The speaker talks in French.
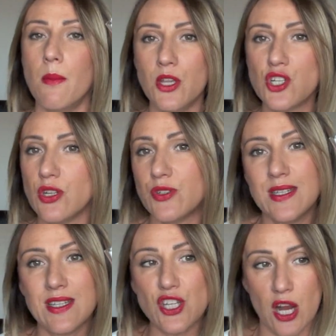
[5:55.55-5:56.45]
mais je l'ai
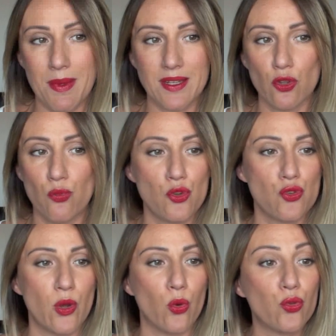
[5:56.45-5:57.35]
utilisé chaque matin depuis que
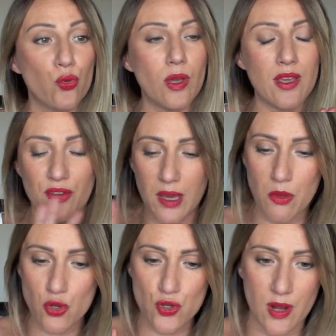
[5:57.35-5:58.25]
je l'ai reçu et
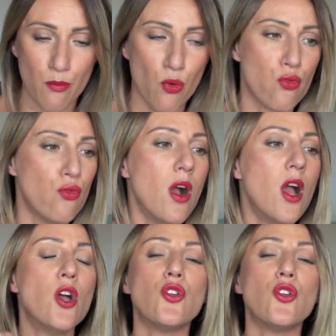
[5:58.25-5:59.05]
vraiment je l'aime beaucoup.